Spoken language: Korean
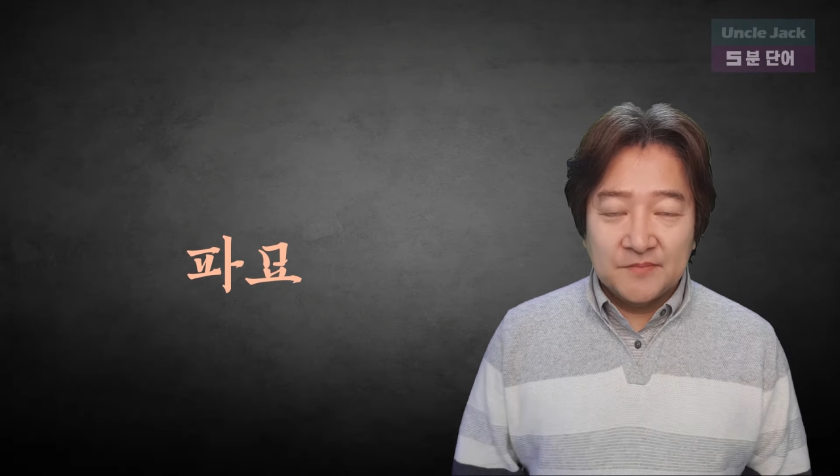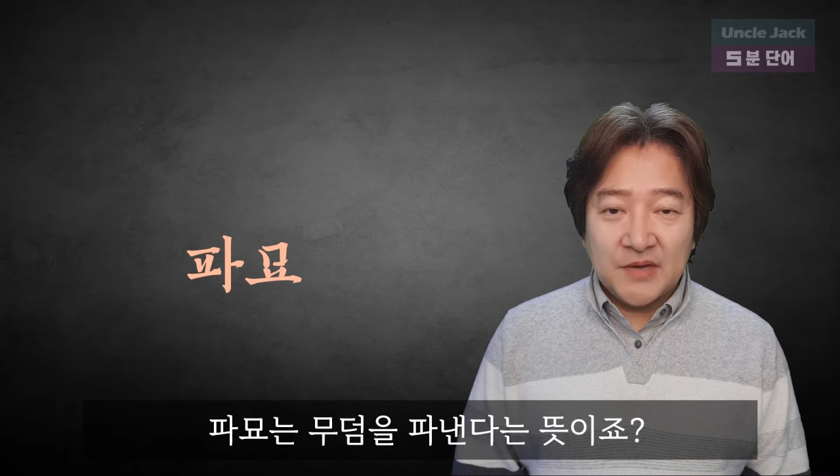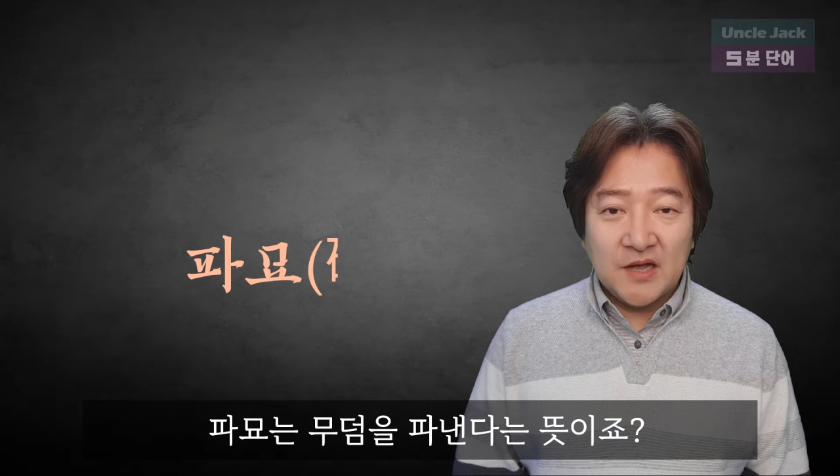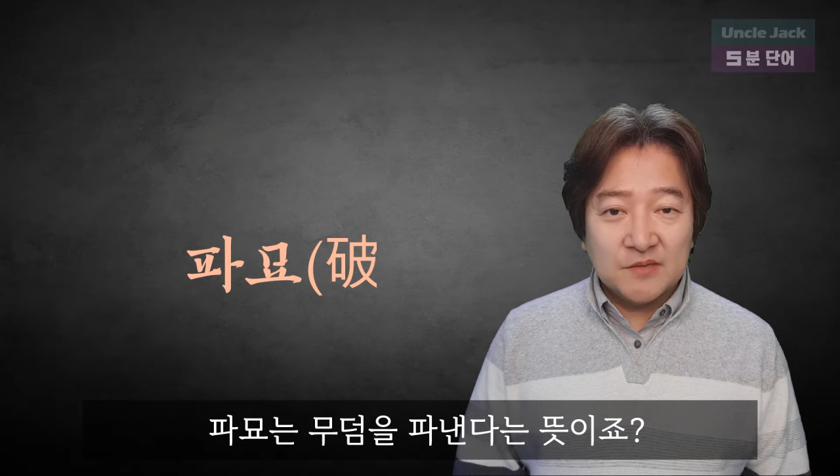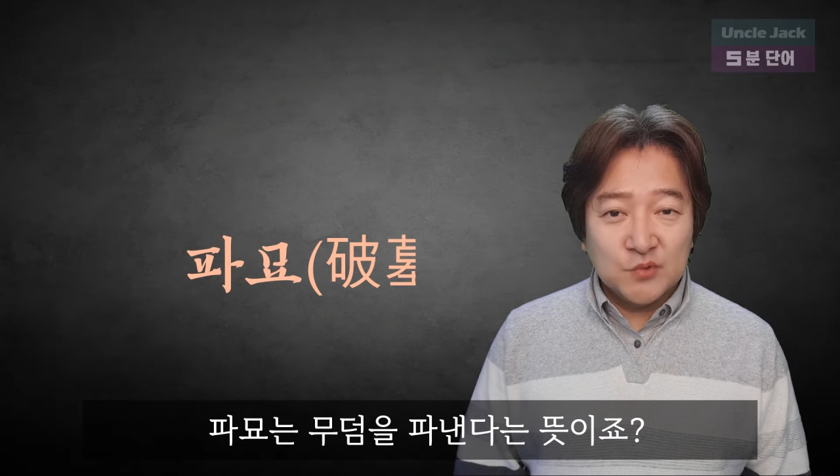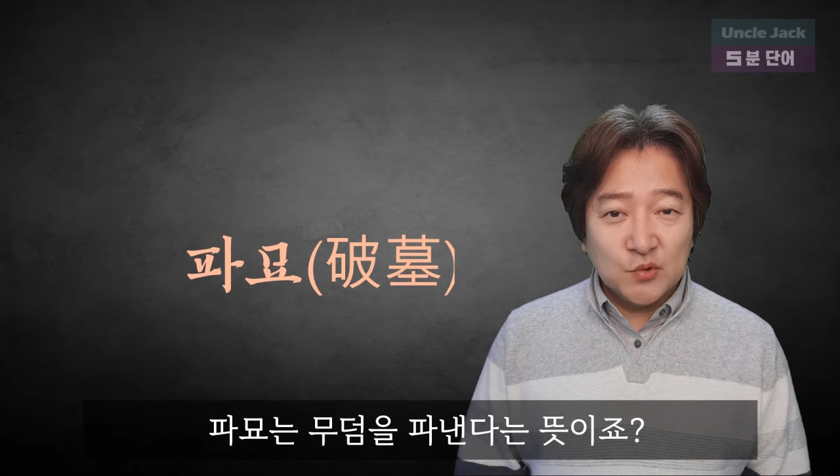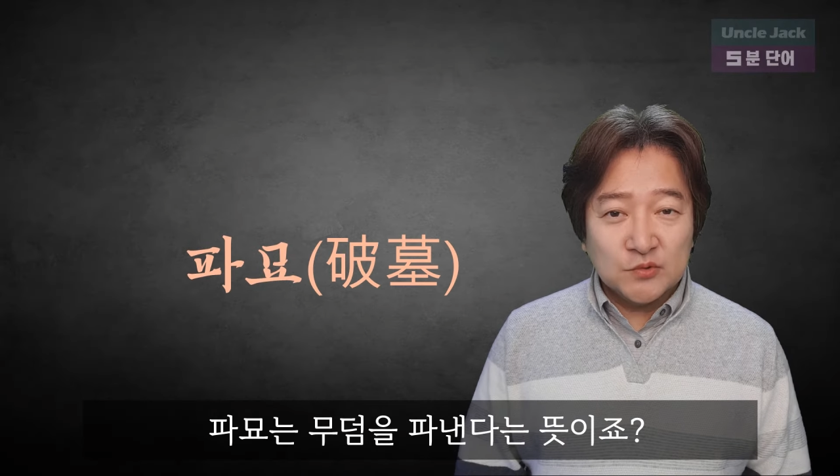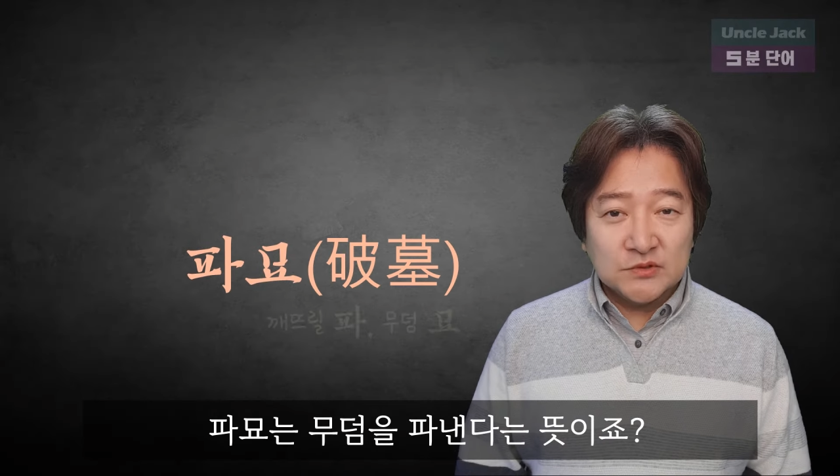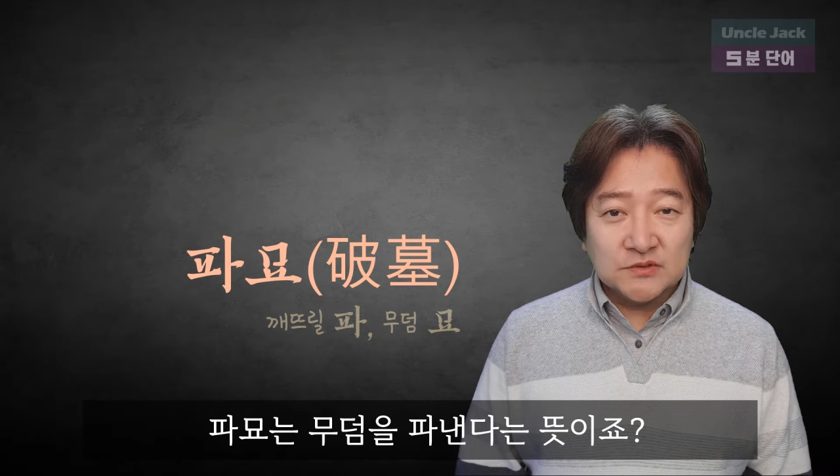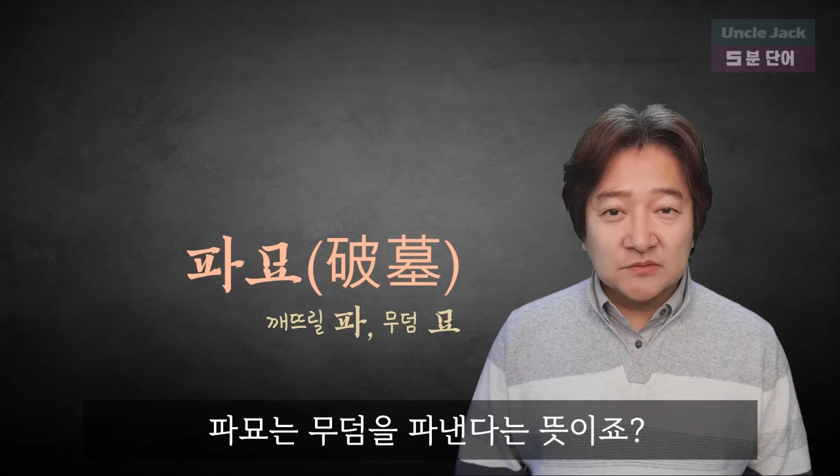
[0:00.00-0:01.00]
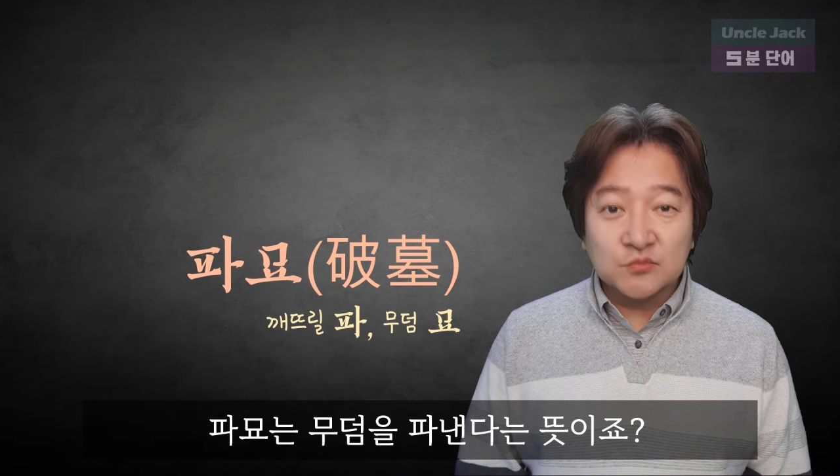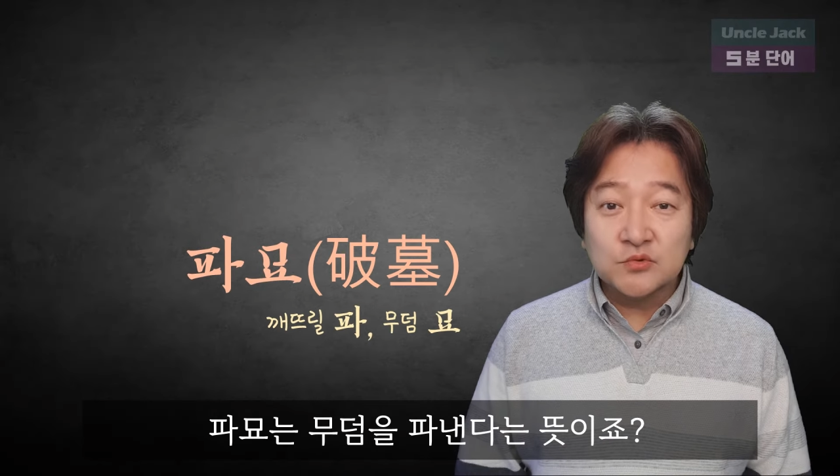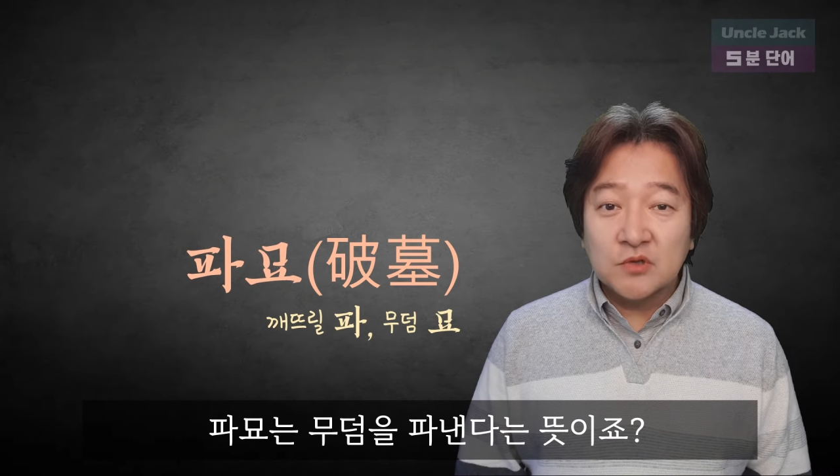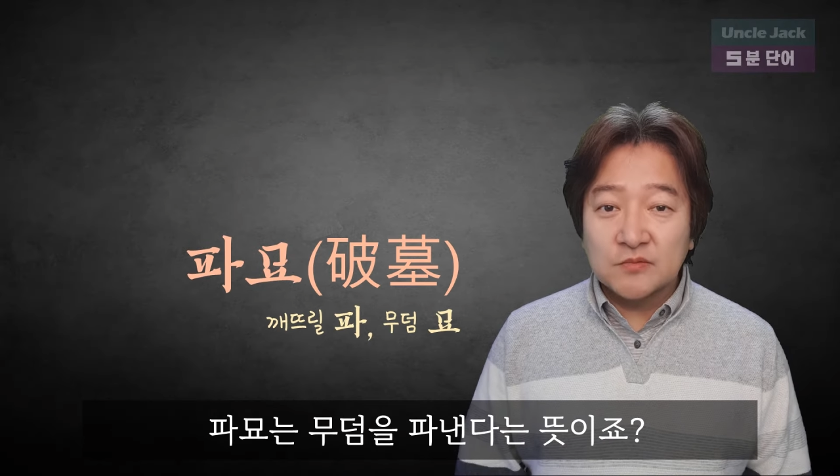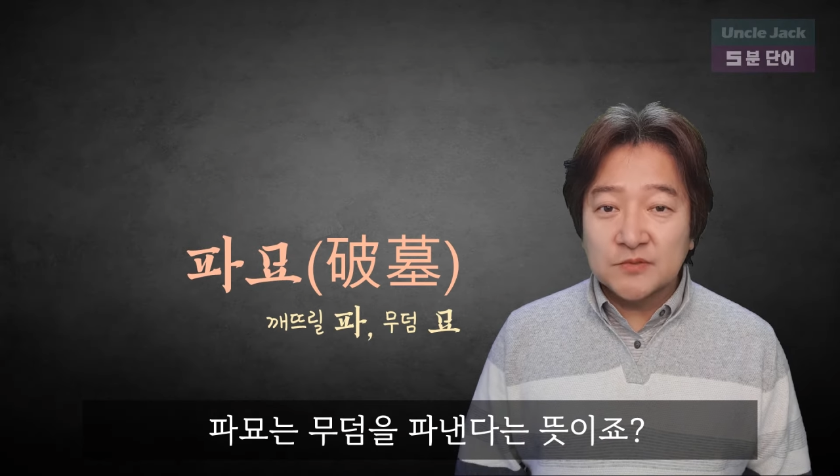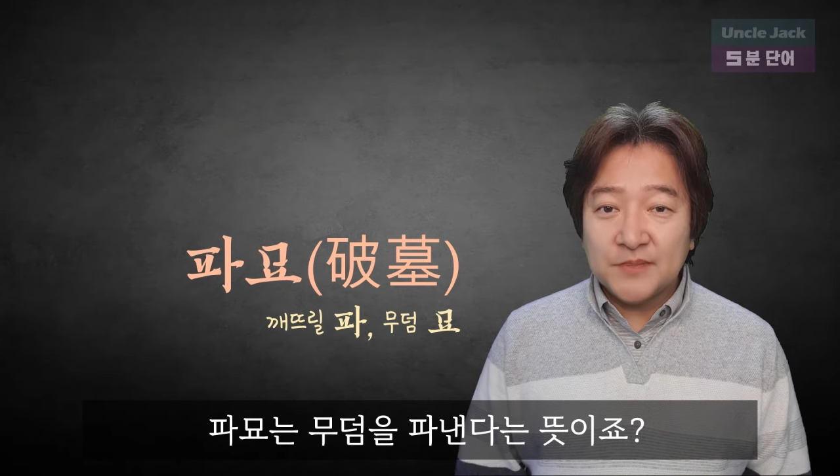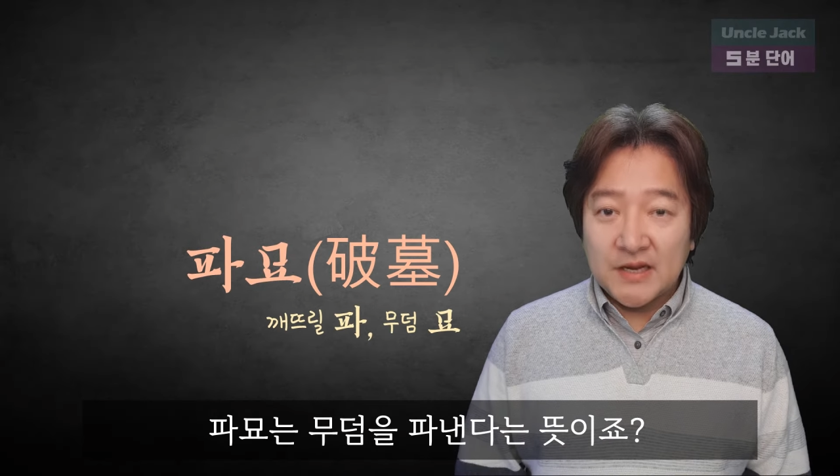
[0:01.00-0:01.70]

파묘는 무덤을